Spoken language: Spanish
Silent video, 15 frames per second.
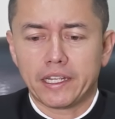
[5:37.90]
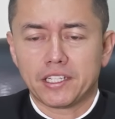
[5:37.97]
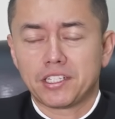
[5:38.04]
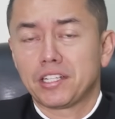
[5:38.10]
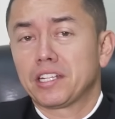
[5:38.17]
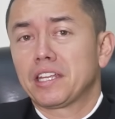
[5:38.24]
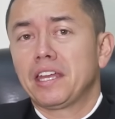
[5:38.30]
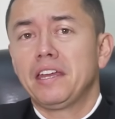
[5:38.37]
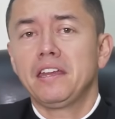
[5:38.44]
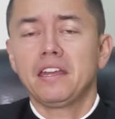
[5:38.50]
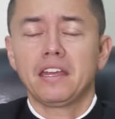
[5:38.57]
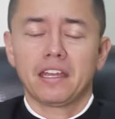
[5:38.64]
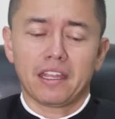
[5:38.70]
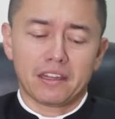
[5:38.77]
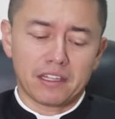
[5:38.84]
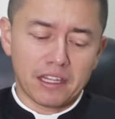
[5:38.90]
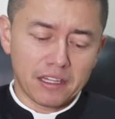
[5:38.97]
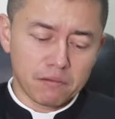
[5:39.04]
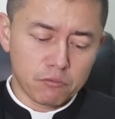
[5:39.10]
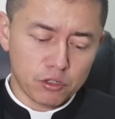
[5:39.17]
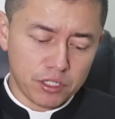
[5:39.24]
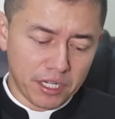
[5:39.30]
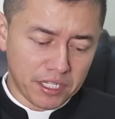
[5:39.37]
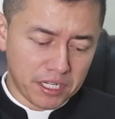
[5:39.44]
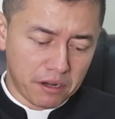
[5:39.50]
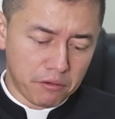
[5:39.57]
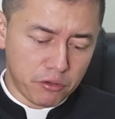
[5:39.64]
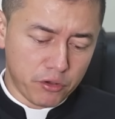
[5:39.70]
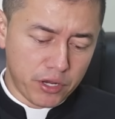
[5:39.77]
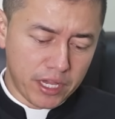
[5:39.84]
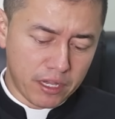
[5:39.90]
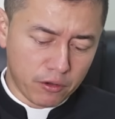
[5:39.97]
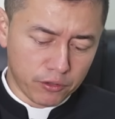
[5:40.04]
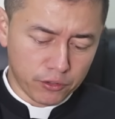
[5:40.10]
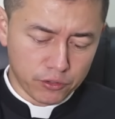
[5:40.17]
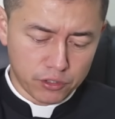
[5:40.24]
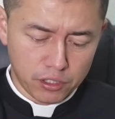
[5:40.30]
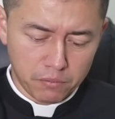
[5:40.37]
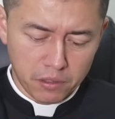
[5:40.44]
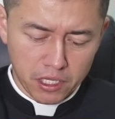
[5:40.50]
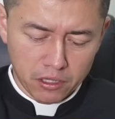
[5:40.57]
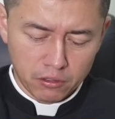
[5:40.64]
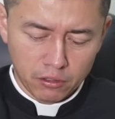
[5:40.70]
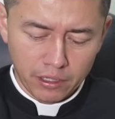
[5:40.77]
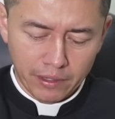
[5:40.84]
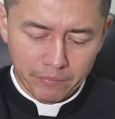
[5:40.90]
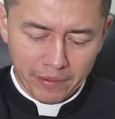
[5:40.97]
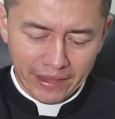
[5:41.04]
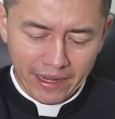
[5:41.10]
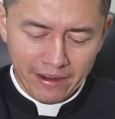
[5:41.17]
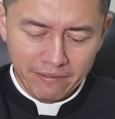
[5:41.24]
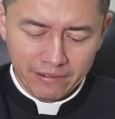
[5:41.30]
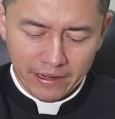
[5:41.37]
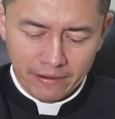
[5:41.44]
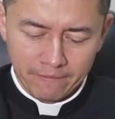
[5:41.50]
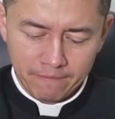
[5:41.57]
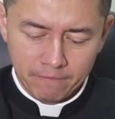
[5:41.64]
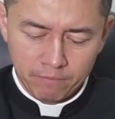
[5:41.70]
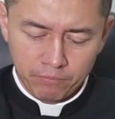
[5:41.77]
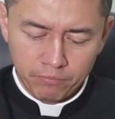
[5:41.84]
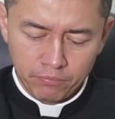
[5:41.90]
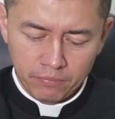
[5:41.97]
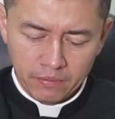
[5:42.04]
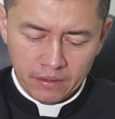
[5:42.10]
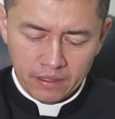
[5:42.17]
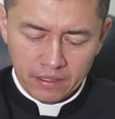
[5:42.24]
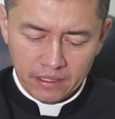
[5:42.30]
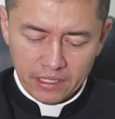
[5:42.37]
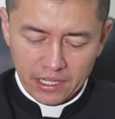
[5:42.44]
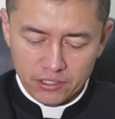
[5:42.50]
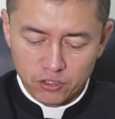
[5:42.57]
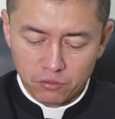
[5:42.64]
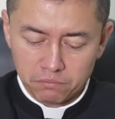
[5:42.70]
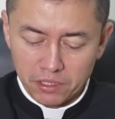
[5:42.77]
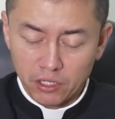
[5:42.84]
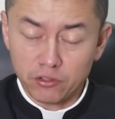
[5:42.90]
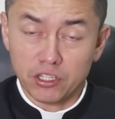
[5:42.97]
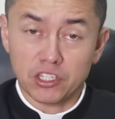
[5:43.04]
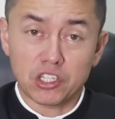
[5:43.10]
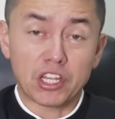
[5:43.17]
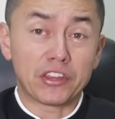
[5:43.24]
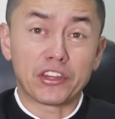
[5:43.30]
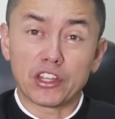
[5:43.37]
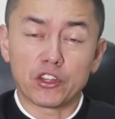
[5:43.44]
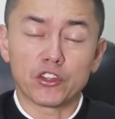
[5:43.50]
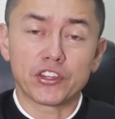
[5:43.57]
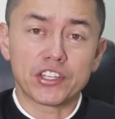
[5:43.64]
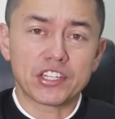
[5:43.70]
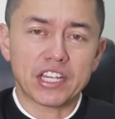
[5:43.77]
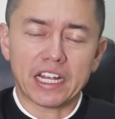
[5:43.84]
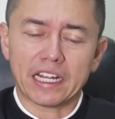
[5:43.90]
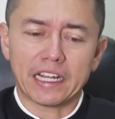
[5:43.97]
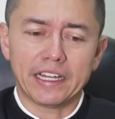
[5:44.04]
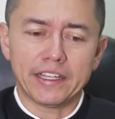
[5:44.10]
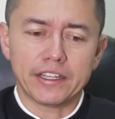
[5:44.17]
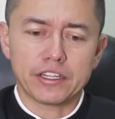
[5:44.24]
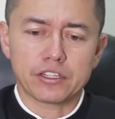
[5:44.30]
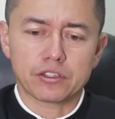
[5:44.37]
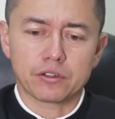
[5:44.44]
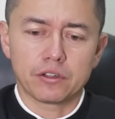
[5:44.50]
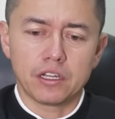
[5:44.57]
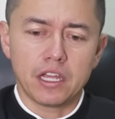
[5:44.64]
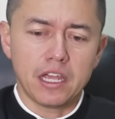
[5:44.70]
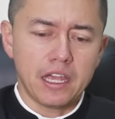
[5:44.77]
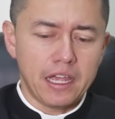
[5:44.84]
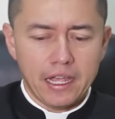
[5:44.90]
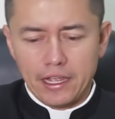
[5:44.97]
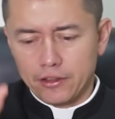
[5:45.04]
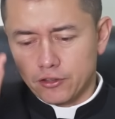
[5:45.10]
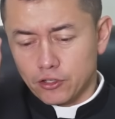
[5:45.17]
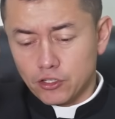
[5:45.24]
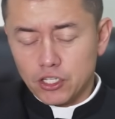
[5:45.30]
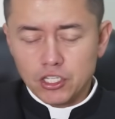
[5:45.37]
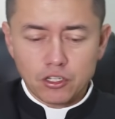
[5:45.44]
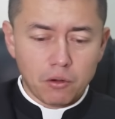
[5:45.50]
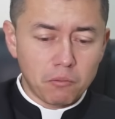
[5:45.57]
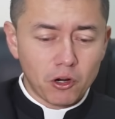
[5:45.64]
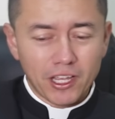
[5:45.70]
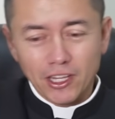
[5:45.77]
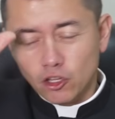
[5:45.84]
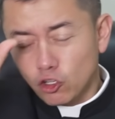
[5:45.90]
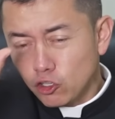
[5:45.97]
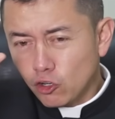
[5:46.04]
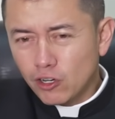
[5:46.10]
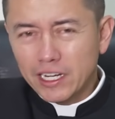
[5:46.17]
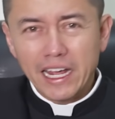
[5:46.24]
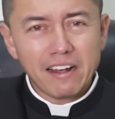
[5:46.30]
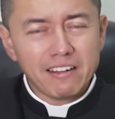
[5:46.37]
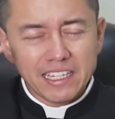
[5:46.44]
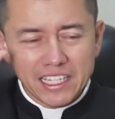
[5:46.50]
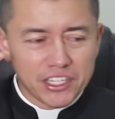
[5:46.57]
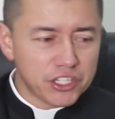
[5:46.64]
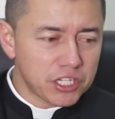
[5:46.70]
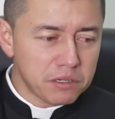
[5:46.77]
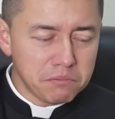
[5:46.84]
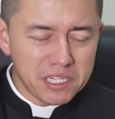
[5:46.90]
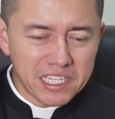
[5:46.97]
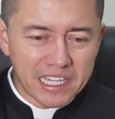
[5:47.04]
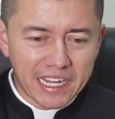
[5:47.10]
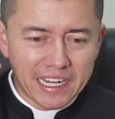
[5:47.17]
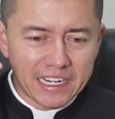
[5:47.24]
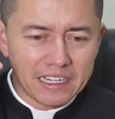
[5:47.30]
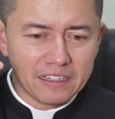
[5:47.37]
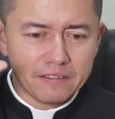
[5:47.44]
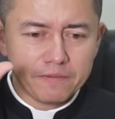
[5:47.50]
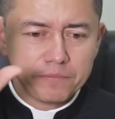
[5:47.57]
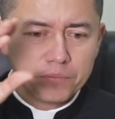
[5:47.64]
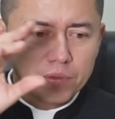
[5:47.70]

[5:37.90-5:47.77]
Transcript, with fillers: decir que, tiene mucha sabiduría y conocimiento de la palabra. Y asombrados decían, ¿de dónde saca esto? Entonces como que no lograban asimilar